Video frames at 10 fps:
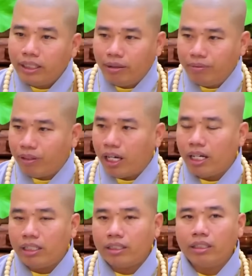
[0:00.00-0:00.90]
niệm
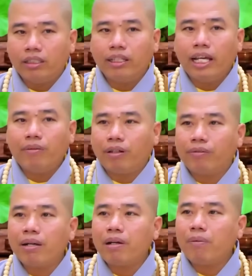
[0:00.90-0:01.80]
Phật rồi đem Phật
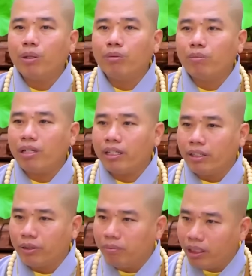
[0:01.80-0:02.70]
pháp áp dụng trong gia
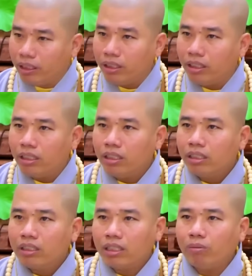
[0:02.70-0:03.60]
đình của mình,
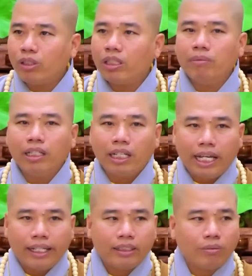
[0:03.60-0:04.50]
sống cho nó bình
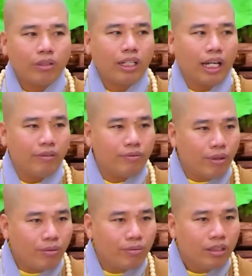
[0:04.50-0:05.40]
an, sống cho nó hạnh
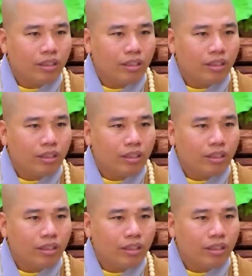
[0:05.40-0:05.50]
phúc.